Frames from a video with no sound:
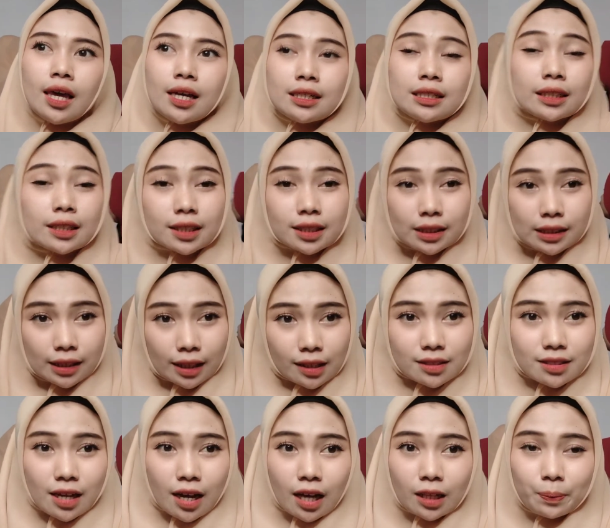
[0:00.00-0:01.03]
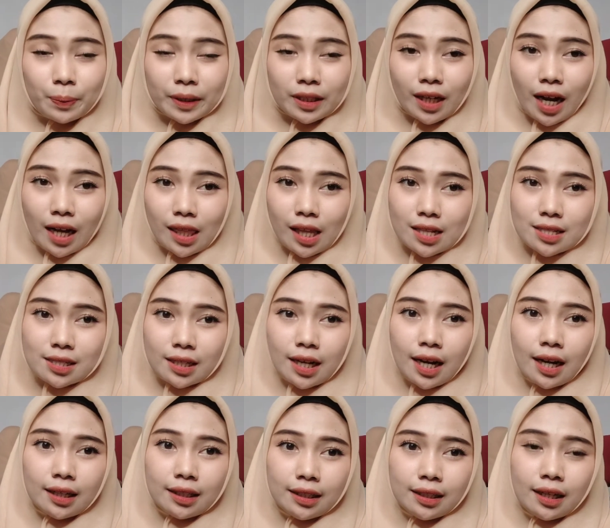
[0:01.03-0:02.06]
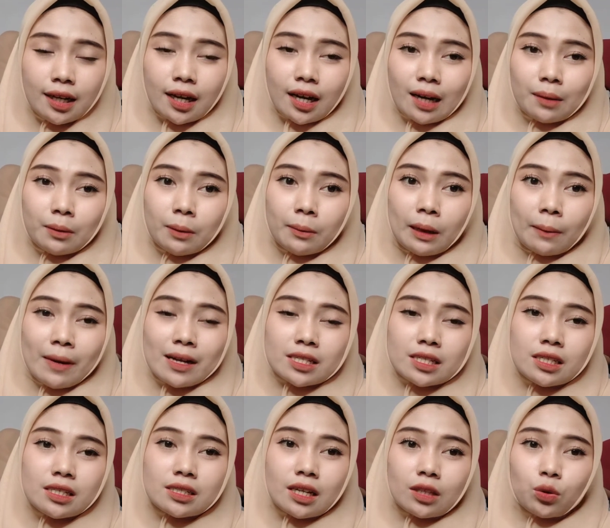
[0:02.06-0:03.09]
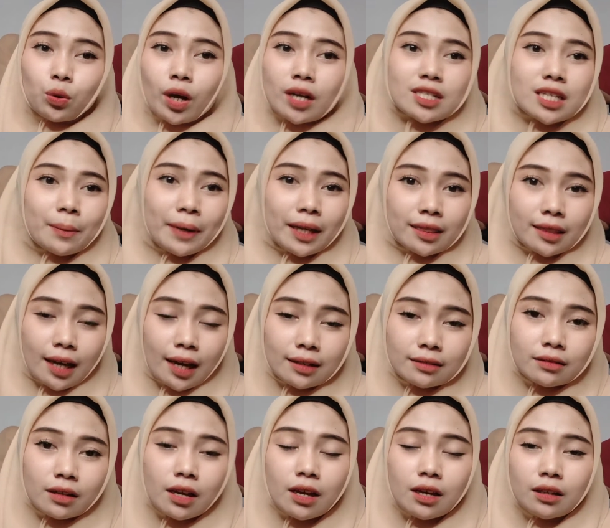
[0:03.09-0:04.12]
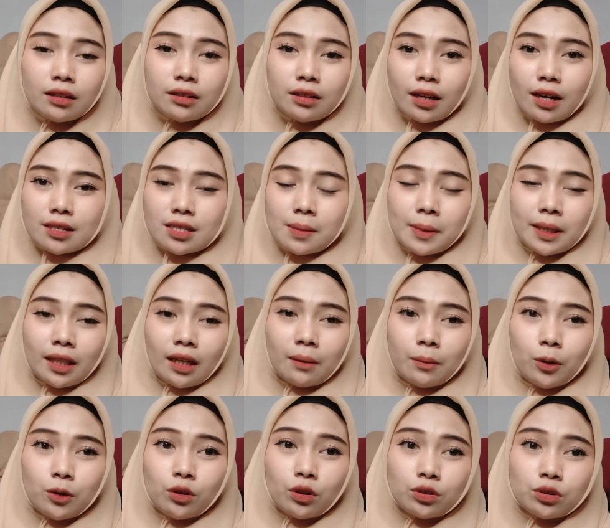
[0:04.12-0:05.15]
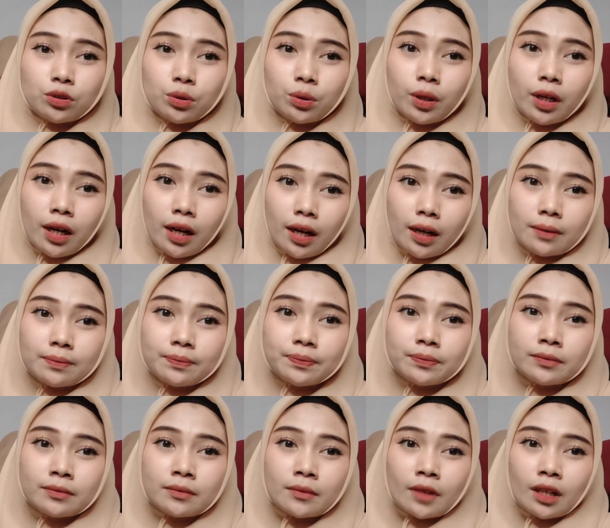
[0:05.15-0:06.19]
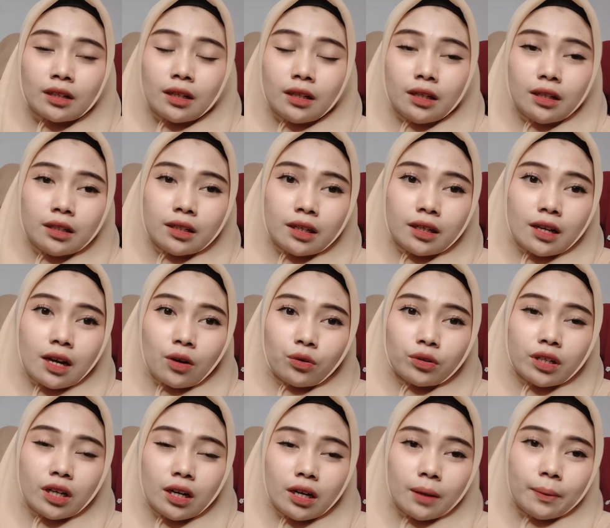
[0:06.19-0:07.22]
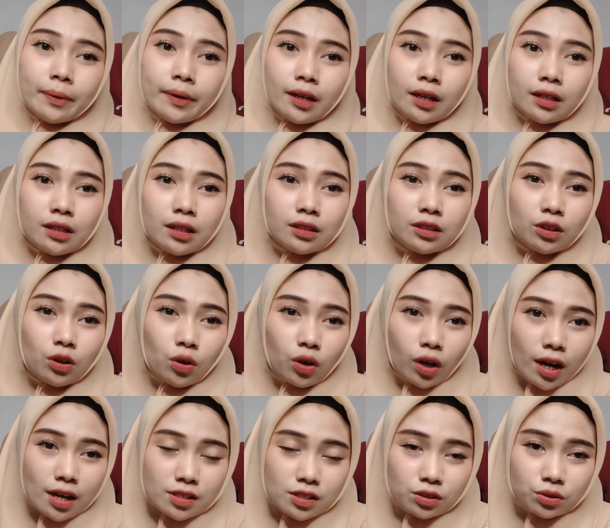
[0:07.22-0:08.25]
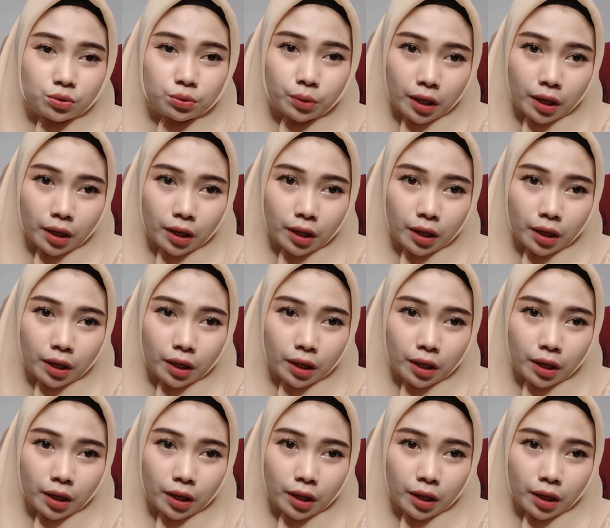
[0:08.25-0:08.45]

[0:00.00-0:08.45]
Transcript: deket, sangat berdekatan sekali karena memang masih satu kecamatan di kecamatan Montong juga. Dan ini aku udah berada di lokasi 2